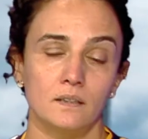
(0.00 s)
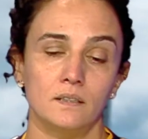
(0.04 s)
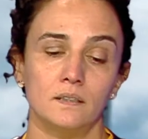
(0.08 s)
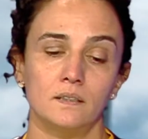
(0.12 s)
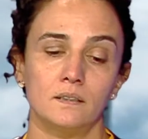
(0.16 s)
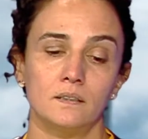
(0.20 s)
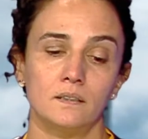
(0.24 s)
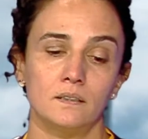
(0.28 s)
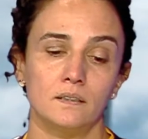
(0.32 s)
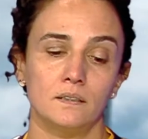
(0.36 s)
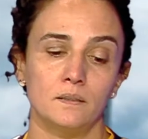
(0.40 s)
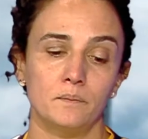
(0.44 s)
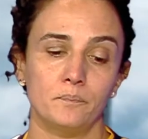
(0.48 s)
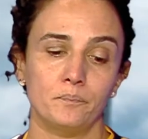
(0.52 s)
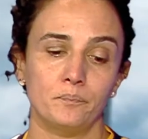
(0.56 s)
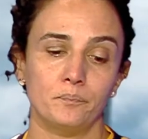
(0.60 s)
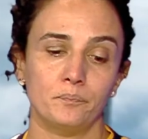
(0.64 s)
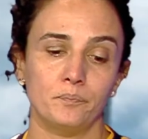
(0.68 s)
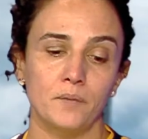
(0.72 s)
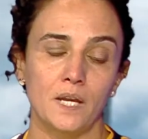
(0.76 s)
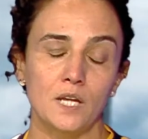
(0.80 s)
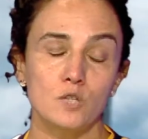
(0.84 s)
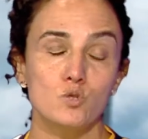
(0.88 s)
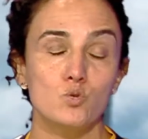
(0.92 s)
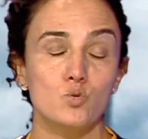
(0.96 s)

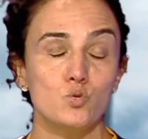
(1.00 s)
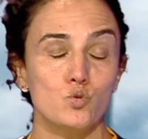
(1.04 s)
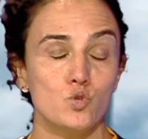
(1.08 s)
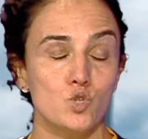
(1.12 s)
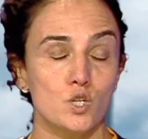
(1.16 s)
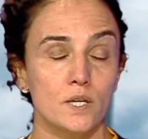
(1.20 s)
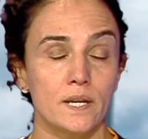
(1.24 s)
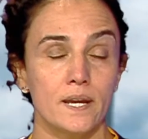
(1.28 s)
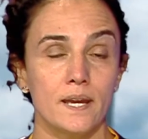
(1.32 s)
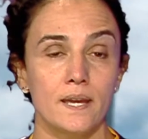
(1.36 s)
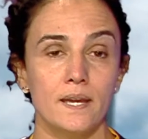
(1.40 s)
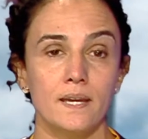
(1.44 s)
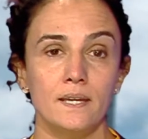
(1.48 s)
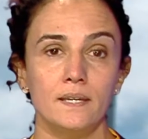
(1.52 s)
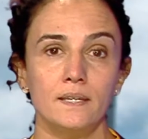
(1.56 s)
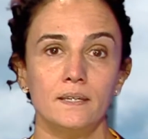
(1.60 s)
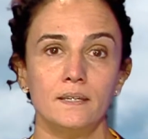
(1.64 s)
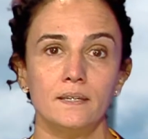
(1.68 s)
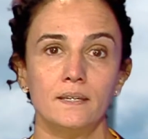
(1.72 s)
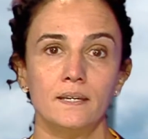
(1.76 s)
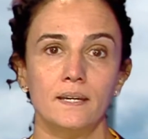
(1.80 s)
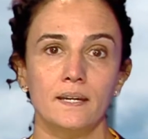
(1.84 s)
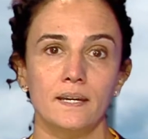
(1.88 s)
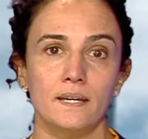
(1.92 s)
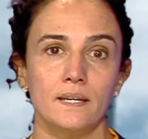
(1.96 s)
ehm,
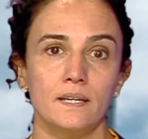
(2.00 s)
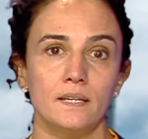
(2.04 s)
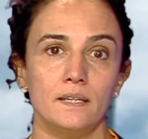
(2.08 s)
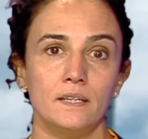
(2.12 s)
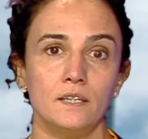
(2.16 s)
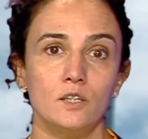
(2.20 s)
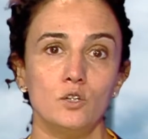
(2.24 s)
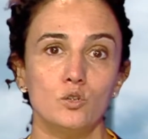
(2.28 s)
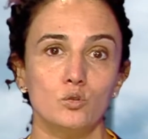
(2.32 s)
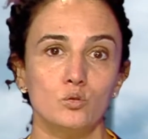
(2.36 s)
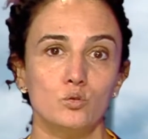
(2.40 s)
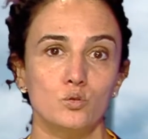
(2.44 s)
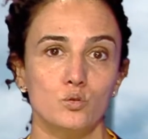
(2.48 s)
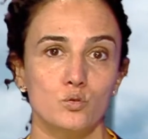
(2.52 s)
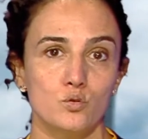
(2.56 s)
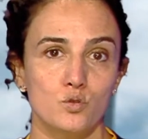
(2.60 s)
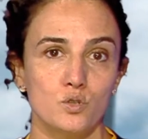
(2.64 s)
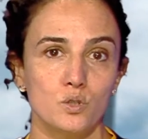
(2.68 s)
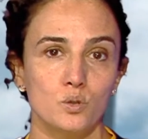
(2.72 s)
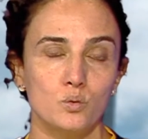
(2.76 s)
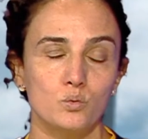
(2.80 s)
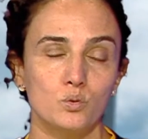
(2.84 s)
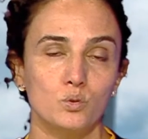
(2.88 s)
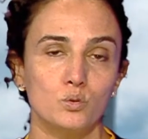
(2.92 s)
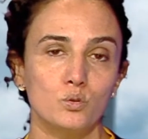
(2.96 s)
aggiungerei che Io Dono
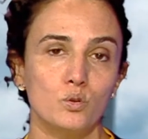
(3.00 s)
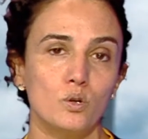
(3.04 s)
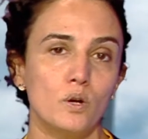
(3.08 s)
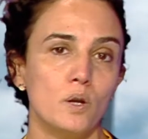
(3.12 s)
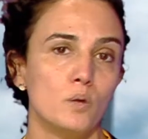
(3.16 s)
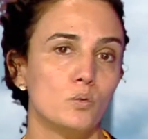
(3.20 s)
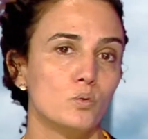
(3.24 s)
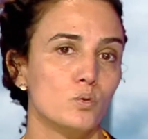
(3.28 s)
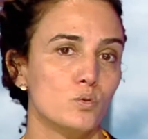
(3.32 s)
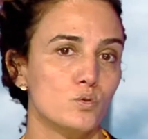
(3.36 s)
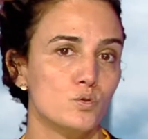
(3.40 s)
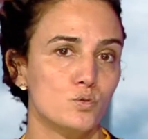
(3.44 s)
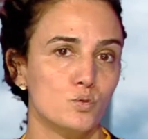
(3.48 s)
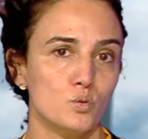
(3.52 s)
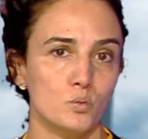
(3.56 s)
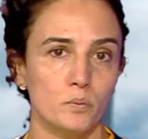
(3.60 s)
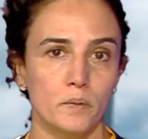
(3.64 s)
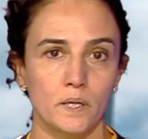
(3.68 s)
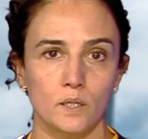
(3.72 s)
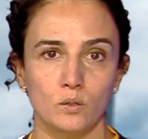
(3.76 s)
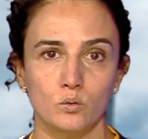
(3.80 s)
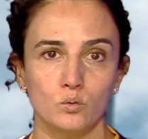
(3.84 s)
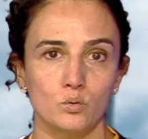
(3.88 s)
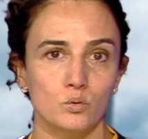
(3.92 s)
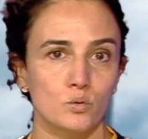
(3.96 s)
Sicuro è uno
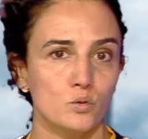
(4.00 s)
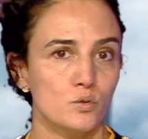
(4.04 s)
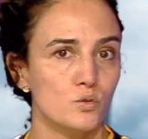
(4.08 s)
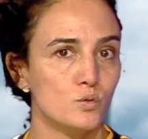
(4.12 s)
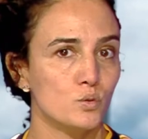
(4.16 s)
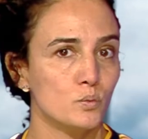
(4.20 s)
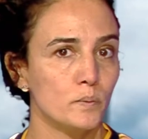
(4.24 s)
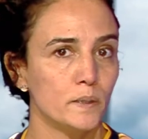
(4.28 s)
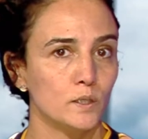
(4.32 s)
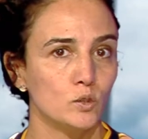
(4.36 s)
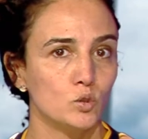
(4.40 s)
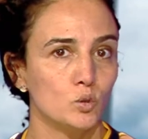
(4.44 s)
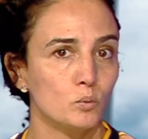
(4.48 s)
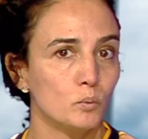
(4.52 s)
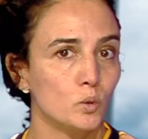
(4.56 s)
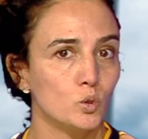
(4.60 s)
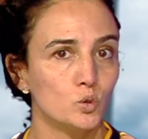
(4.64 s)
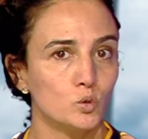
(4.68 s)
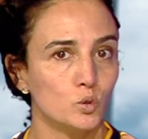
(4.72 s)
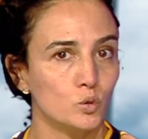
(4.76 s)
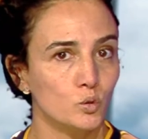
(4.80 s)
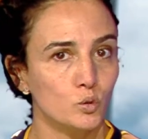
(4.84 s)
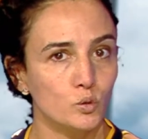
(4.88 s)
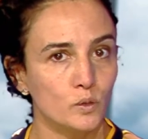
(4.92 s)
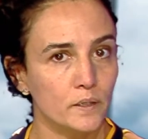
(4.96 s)
strumento, uno strumento
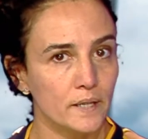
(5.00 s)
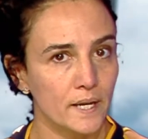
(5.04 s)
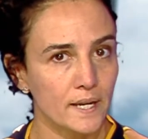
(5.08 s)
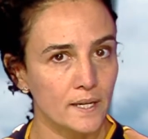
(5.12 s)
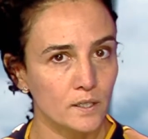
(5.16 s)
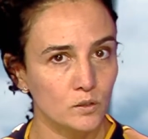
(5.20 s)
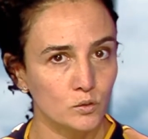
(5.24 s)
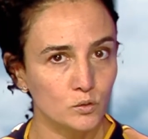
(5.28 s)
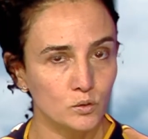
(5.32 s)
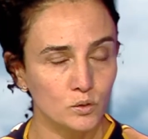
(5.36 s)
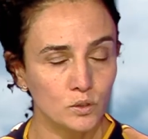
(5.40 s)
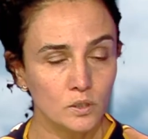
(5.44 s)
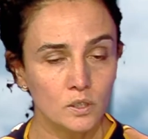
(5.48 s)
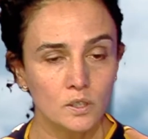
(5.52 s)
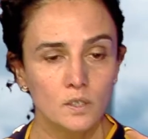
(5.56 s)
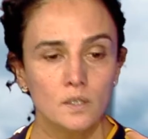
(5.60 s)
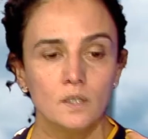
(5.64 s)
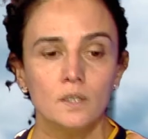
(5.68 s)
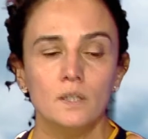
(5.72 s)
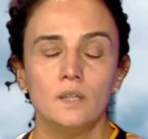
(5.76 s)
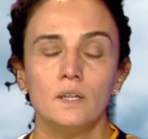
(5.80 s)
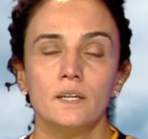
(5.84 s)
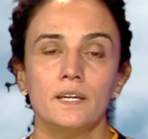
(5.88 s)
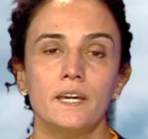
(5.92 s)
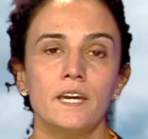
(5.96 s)
molto concreto
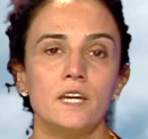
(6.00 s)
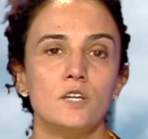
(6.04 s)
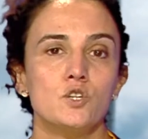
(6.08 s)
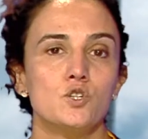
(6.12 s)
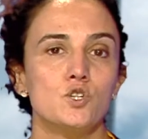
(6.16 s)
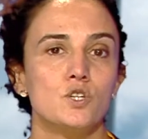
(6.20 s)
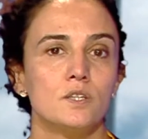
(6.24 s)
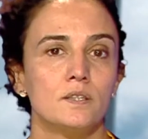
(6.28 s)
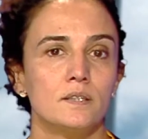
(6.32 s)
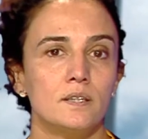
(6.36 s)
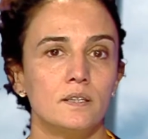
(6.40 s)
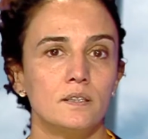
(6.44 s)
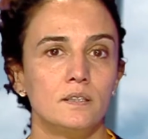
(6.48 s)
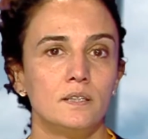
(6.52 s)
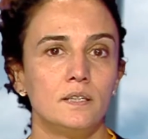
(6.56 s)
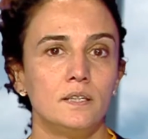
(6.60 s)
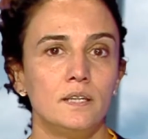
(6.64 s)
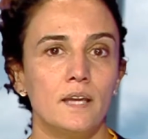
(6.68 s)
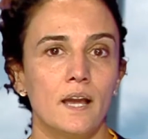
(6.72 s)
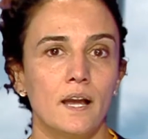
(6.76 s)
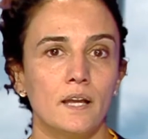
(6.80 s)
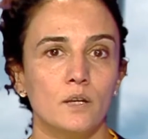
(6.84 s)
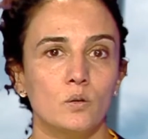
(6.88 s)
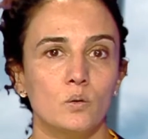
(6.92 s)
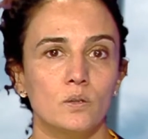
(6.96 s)
che i
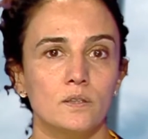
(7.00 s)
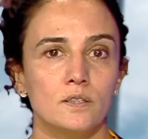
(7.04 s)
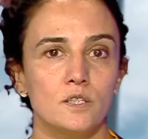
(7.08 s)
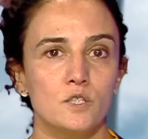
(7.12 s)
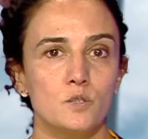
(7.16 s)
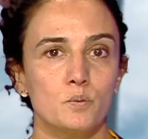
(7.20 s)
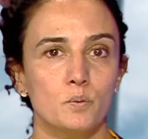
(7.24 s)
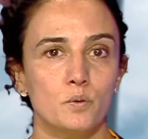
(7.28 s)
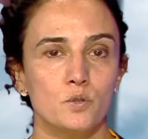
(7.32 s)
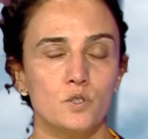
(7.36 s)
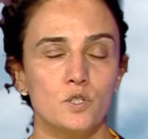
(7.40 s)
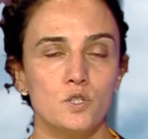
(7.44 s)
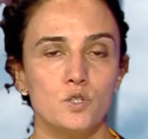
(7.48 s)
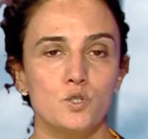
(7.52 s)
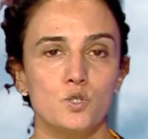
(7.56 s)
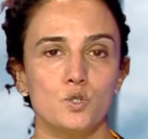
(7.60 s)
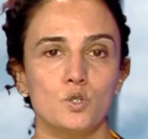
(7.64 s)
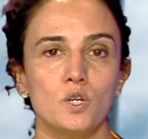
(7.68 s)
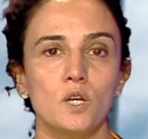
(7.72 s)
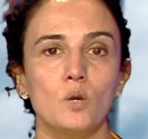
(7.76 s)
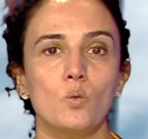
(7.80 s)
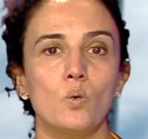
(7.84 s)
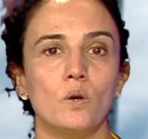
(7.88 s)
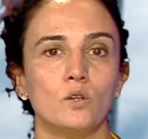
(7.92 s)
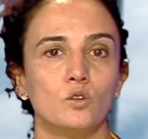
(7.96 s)
cittadini hanno a
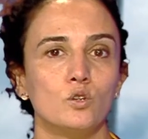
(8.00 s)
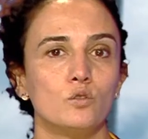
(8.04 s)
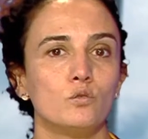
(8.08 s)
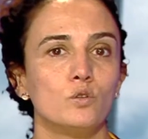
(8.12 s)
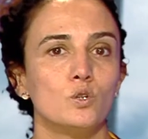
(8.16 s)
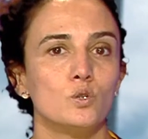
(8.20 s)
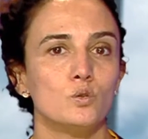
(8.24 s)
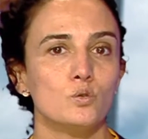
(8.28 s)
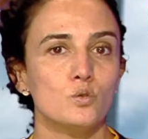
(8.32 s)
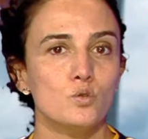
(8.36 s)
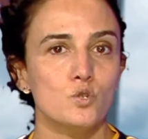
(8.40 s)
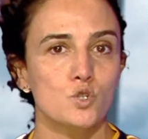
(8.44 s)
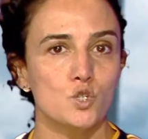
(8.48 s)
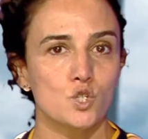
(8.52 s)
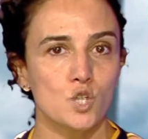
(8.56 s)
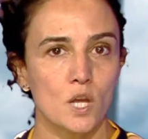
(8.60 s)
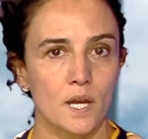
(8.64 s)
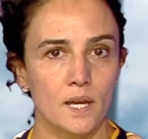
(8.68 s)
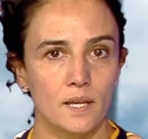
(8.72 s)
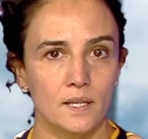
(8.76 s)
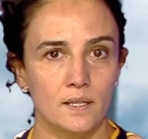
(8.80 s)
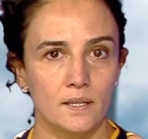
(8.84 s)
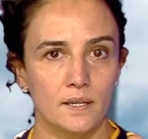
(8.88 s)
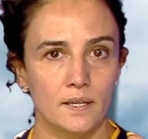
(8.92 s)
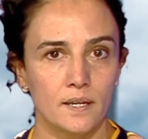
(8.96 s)
disposizione quando vogliono
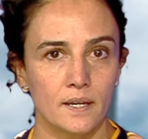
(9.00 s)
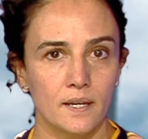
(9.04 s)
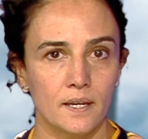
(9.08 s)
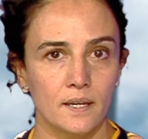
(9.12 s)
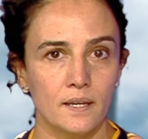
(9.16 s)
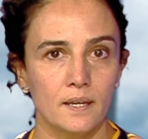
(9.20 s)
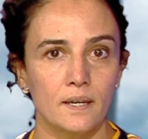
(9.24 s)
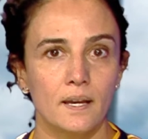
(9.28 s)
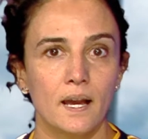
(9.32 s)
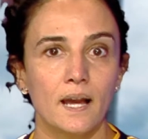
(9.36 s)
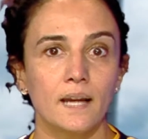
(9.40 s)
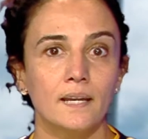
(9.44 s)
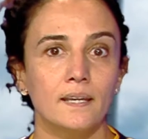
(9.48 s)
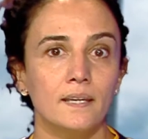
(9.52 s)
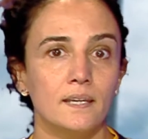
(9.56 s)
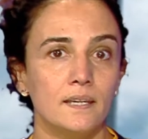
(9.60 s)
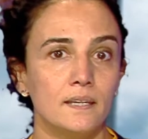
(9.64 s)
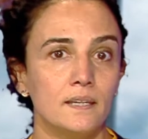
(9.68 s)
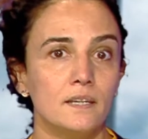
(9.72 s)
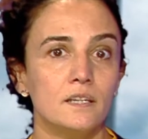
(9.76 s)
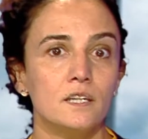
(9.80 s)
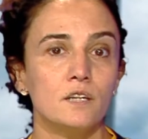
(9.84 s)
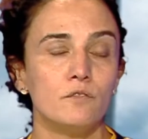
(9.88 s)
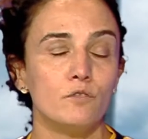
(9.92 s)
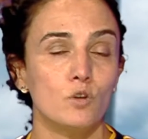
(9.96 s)
scegliere a
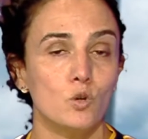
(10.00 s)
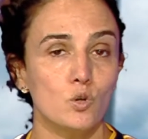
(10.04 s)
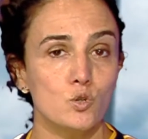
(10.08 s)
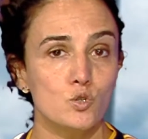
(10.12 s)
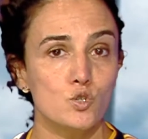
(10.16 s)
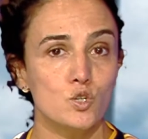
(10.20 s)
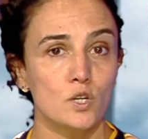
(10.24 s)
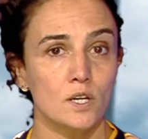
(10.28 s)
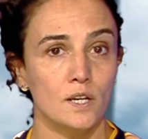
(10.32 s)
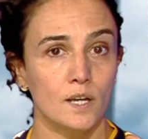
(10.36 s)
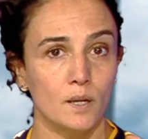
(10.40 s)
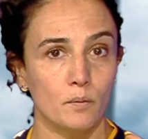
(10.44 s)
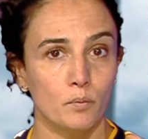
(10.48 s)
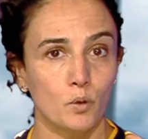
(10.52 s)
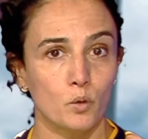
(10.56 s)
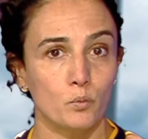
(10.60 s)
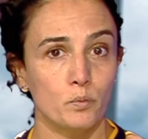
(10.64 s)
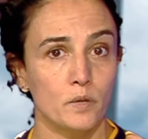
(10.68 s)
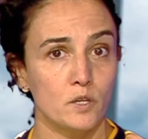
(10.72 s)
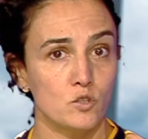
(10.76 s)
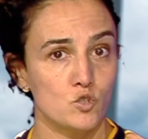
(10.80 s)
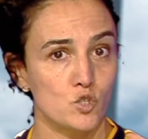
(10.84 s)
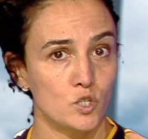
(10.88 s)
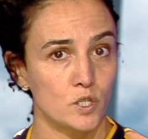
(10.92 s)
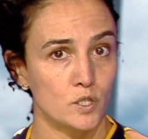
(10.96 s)
chi rivolgere rivolgere la
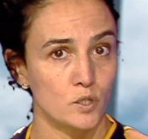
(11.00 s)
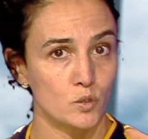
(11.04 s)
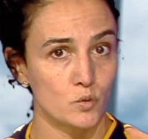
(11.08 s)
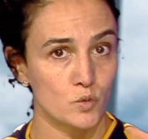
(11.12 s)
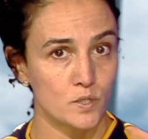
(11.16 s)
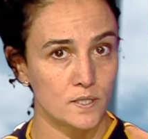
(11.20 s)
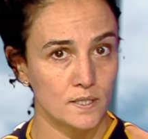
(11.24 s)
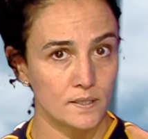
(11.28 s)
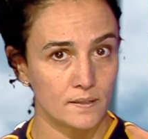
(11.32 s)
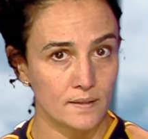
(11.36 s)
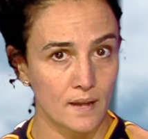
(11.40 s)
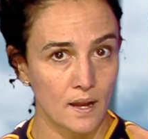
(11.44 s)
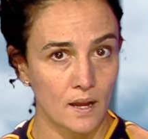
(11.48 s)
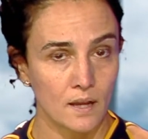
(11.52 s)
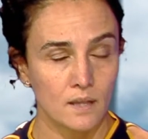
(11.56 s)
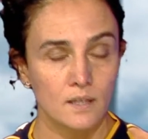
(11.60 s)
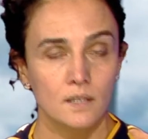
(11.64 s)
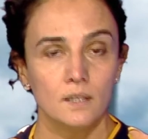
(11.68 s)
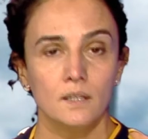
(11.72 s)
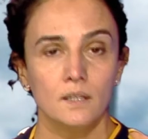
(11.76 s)
propria generosità.